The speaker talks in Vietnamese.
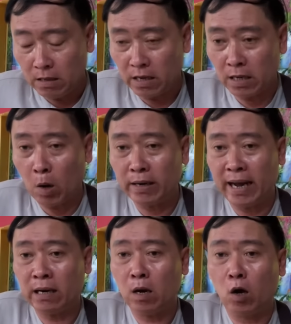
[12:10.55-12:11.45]
thì thôi
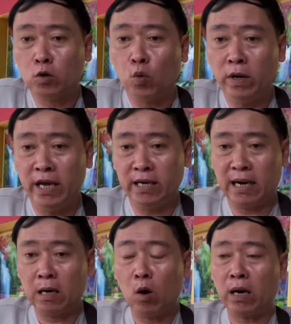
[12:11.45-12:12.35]
gắng lo tu hiền
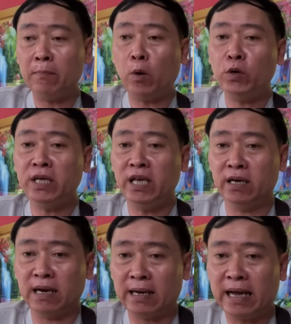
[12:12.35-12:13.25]
đặng lo cái mối
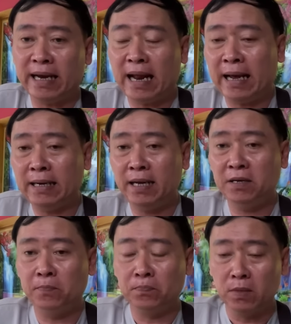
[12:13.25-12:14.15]
diền đặng ngày nay đi